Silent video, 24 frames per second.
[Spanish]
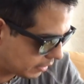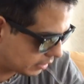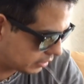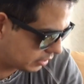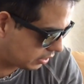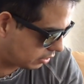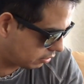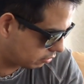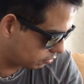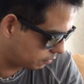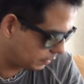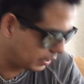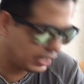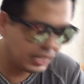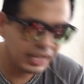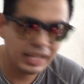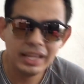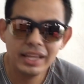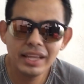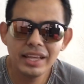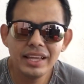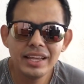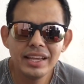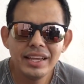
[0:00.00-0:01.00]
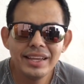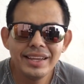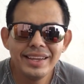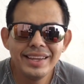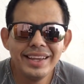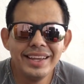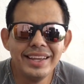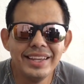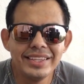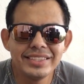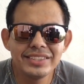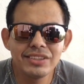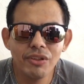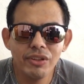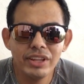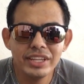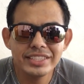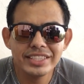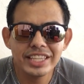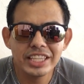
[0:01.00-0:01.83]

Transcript: si nos viene todas